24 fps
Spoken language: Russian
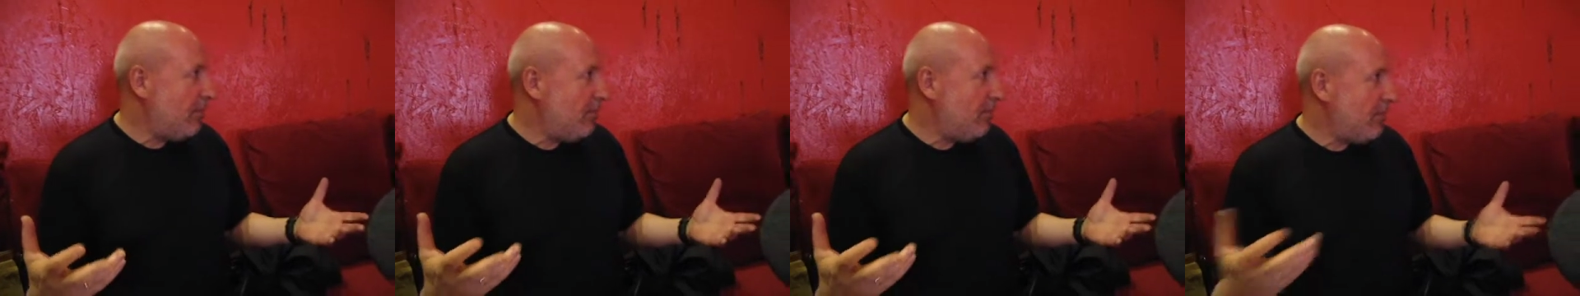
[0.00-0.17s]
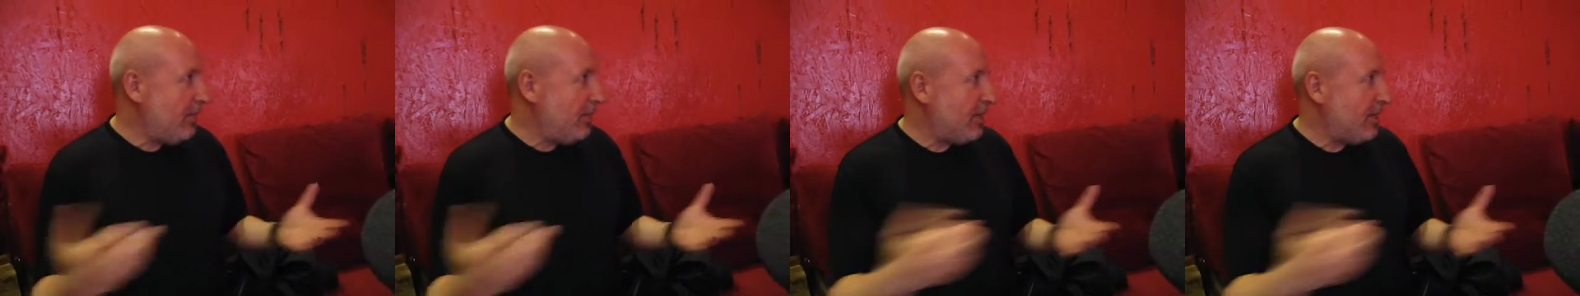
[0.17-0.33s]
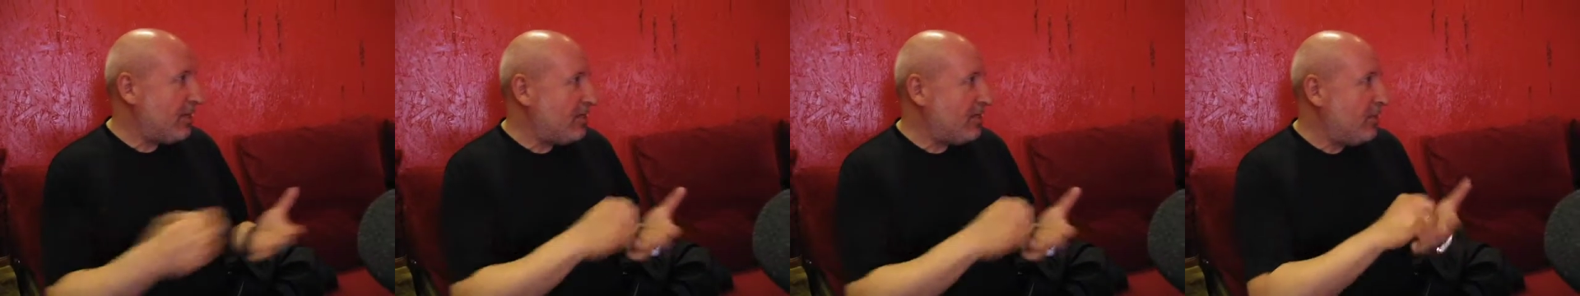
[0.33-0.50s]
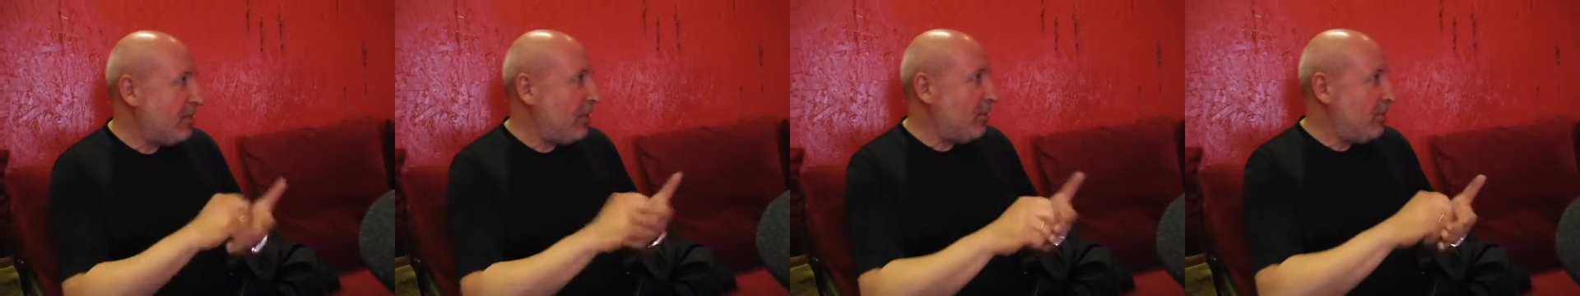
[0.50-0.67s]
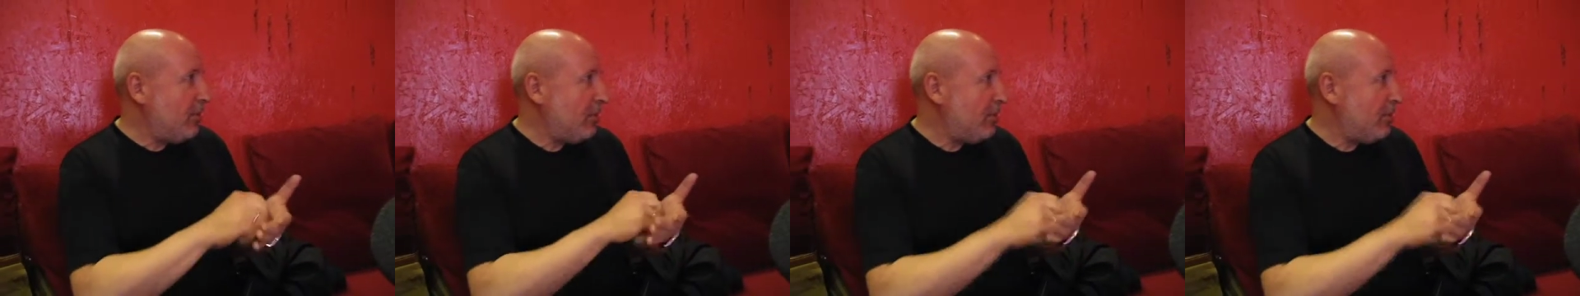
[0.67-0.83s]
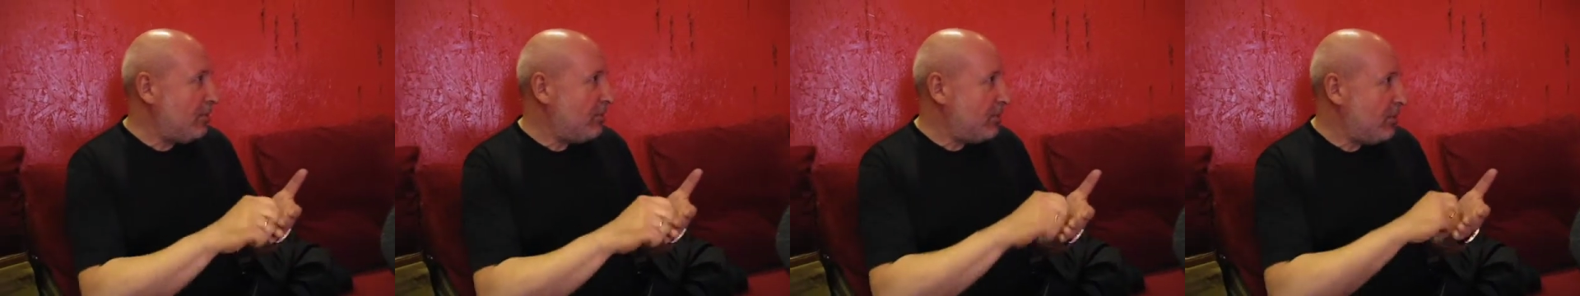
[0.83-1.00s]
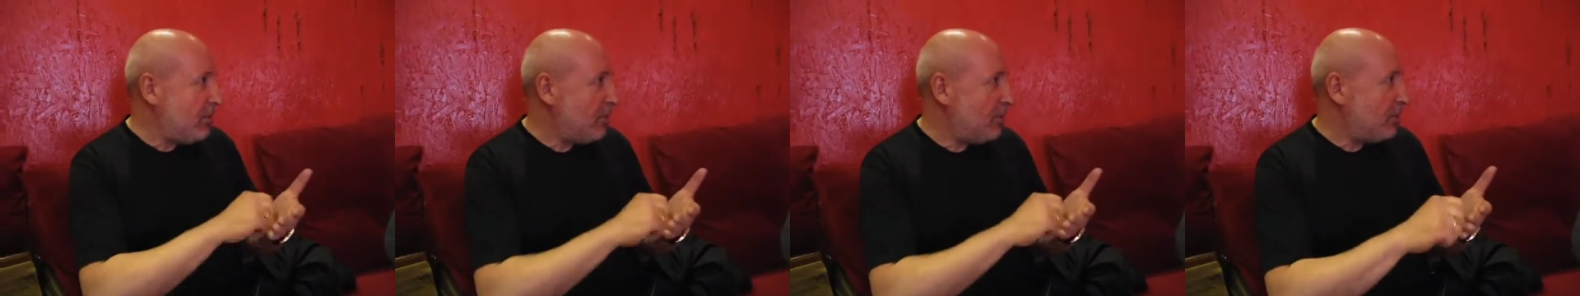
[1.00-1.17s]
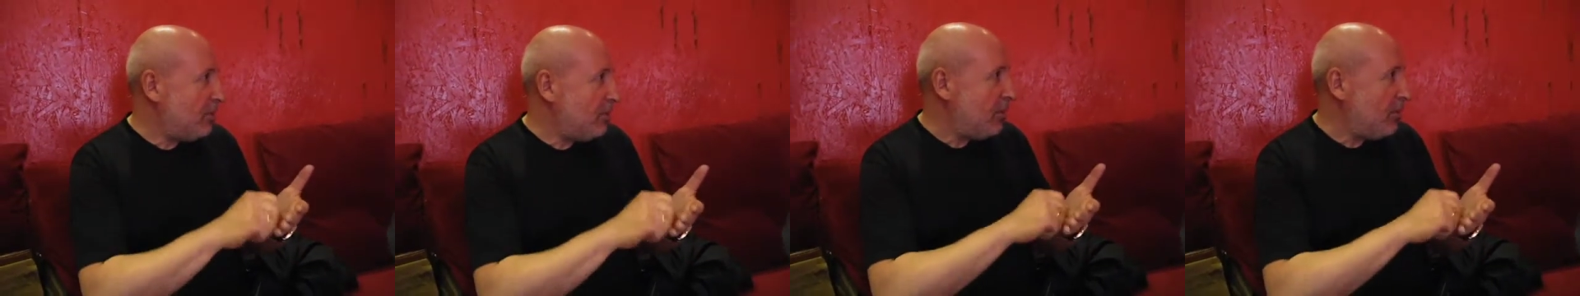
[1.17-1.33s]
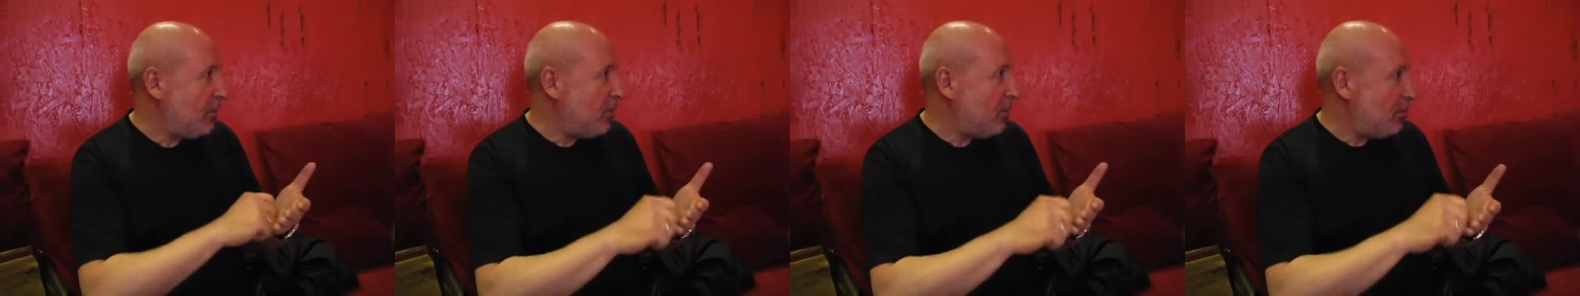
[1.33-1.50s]
не раздал бы им
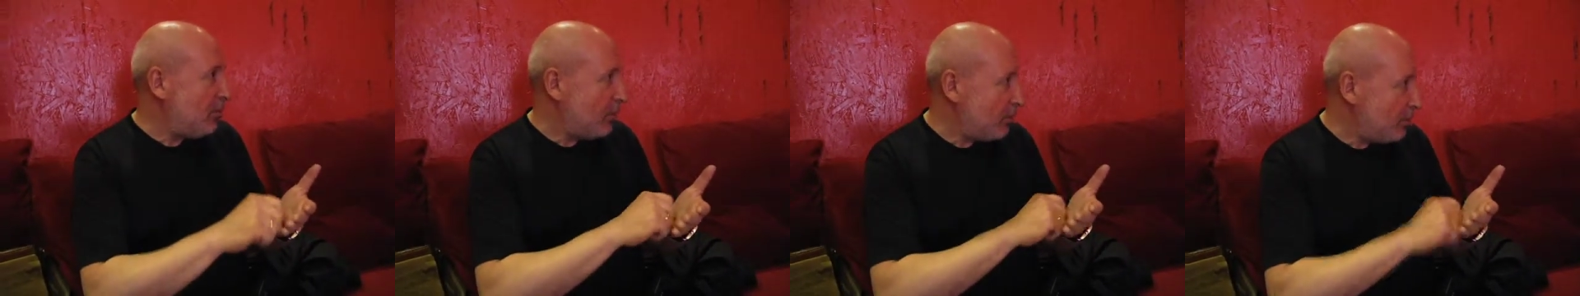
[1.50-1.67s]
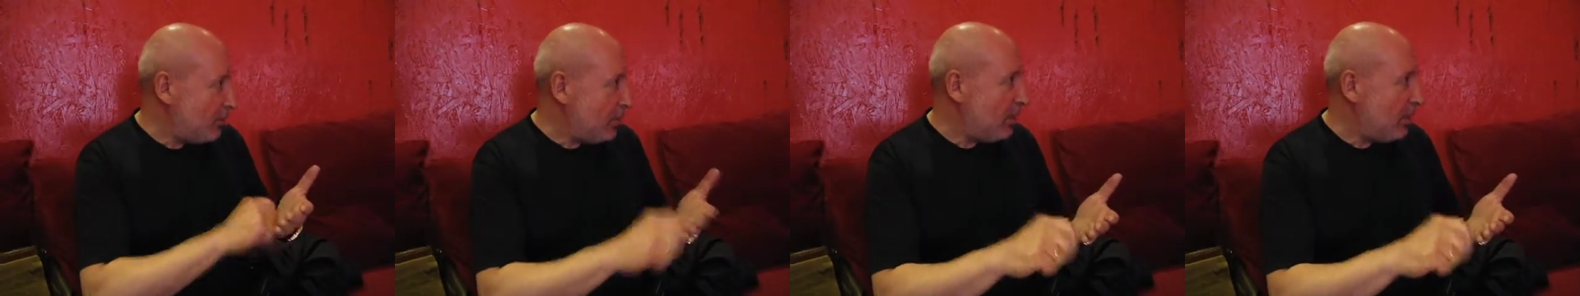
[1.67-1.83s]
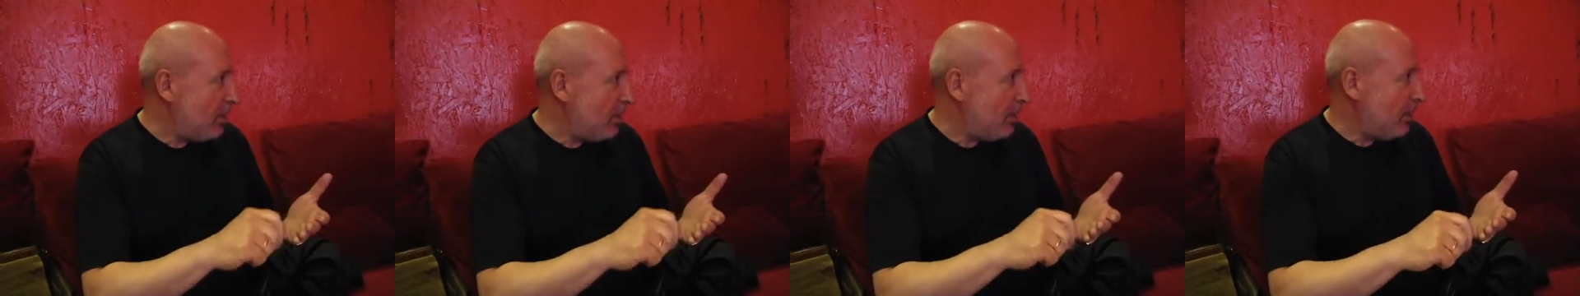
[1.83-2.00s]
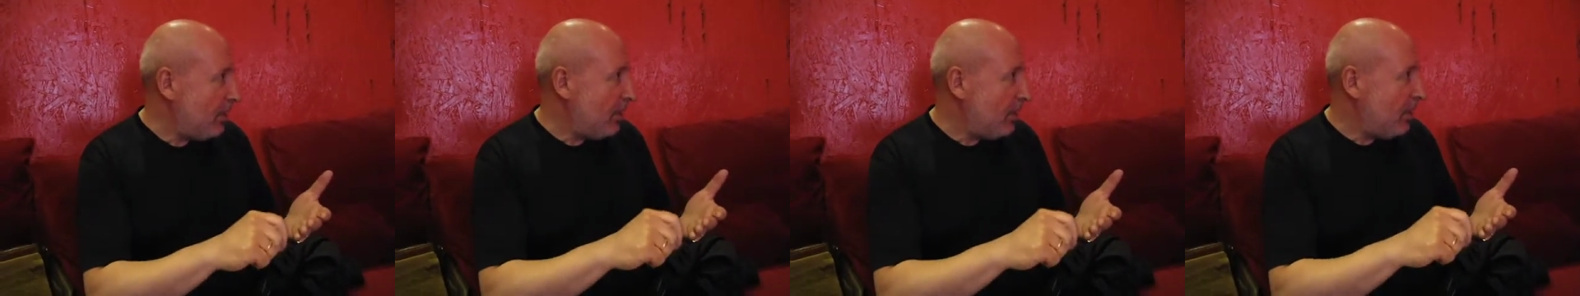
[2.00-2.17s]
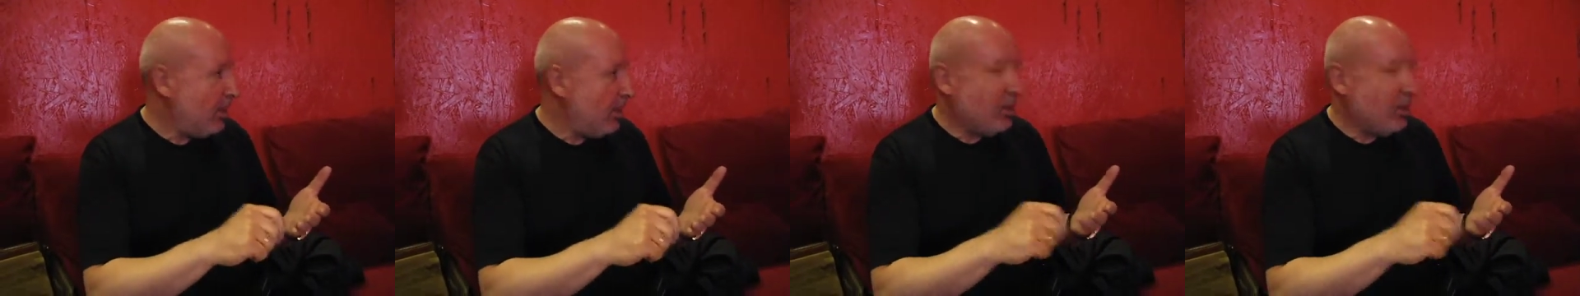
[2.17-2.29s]
общественные поручения,